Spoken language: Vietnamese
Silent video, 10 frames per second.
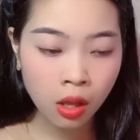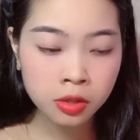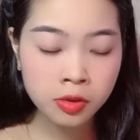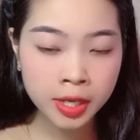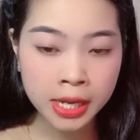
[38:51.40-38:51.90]

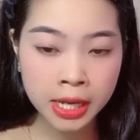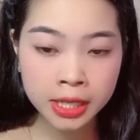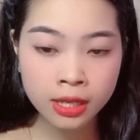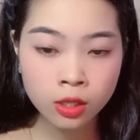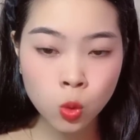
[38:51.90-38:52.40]
Người đã
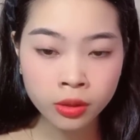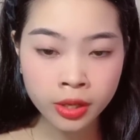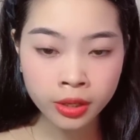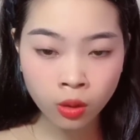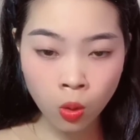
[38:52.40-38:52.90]
khiến cuộc
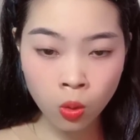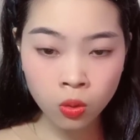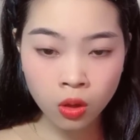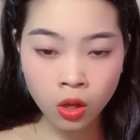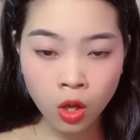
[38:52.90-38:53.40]
đời cô
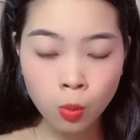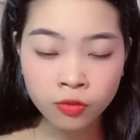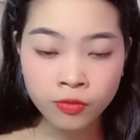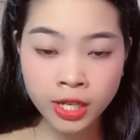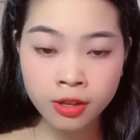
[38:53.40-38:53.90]
có
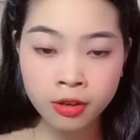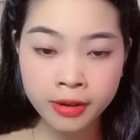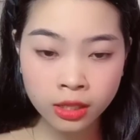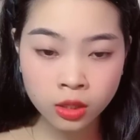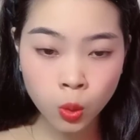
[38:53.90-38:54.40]
một vết
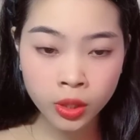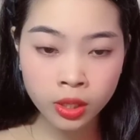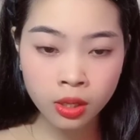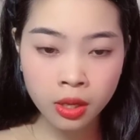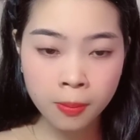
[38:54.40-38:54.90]
nhơ đen
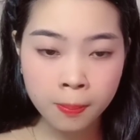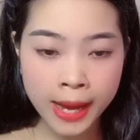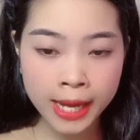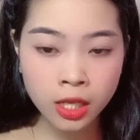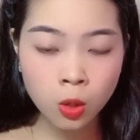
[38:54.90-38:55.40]
tối
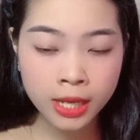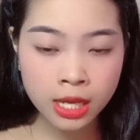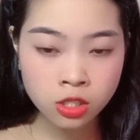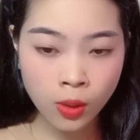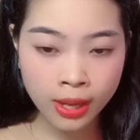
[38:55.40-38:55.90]
mãi không
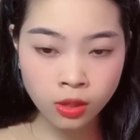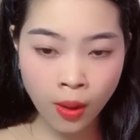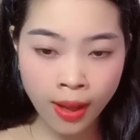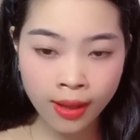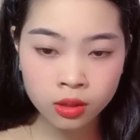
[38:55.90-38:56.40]
thể xóa
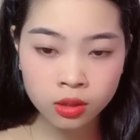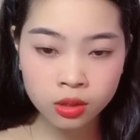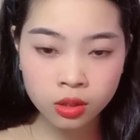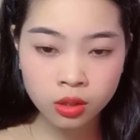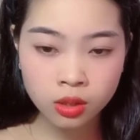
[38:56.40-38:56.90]
nhòa.
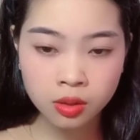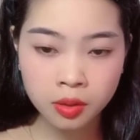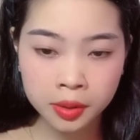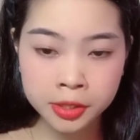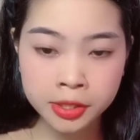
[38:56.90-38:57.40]

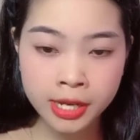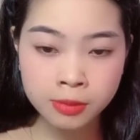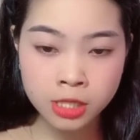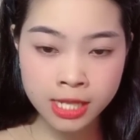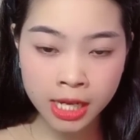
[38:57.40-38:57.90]
Đức
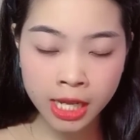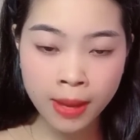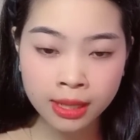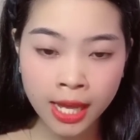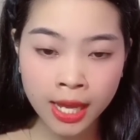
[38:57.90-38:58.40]
nắm chặt lấy
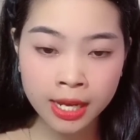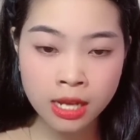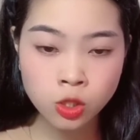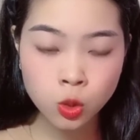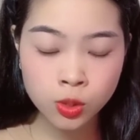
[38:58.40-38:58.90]
bàn tay
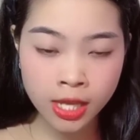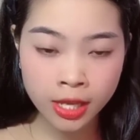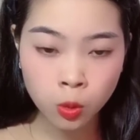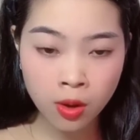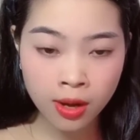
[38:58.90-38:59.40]
đang run
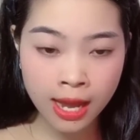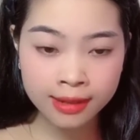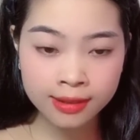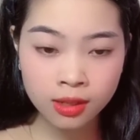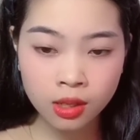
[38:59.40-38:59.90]
rẩy của
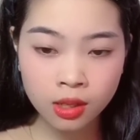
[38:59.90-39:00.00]
Lan,